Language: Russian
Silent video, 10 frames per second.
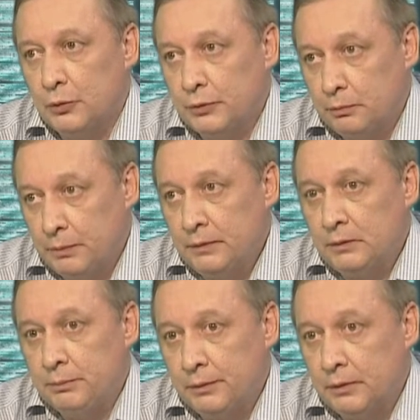То есть, в
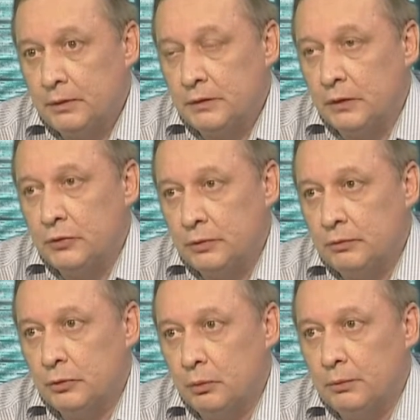принципе, это
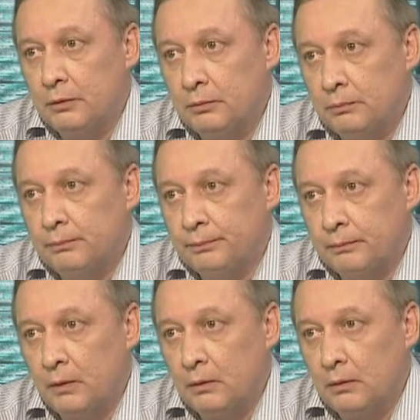достаточно весомая
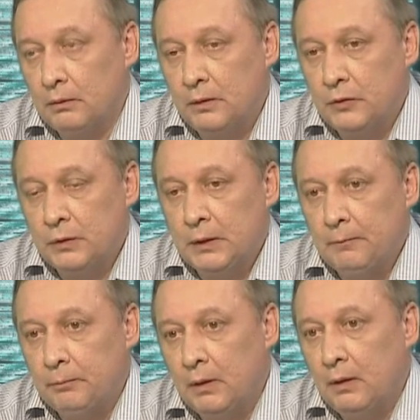Э,
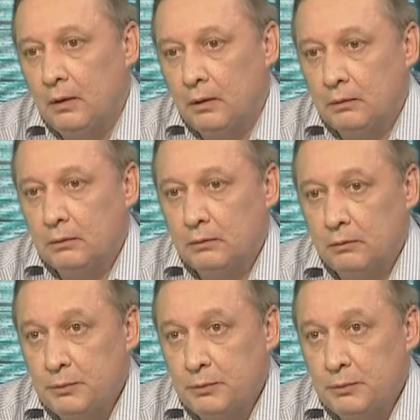величина э,